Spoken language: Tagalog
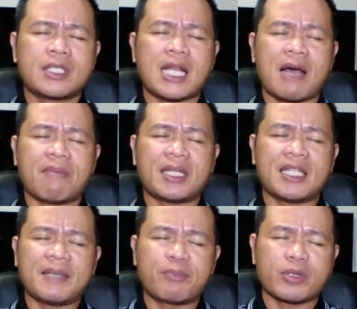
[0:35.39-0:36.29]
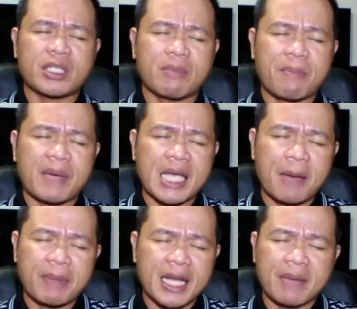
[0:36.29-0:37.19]
Salamat din po sa
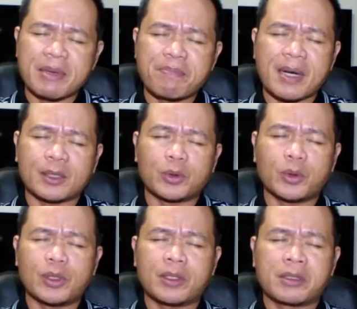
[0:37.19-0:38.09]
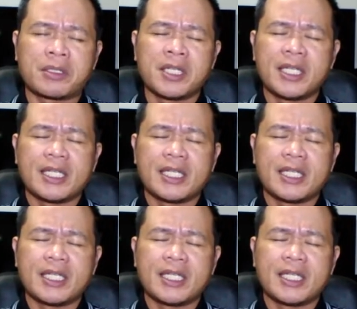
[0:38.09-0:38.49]
mapayapa naming pagtulog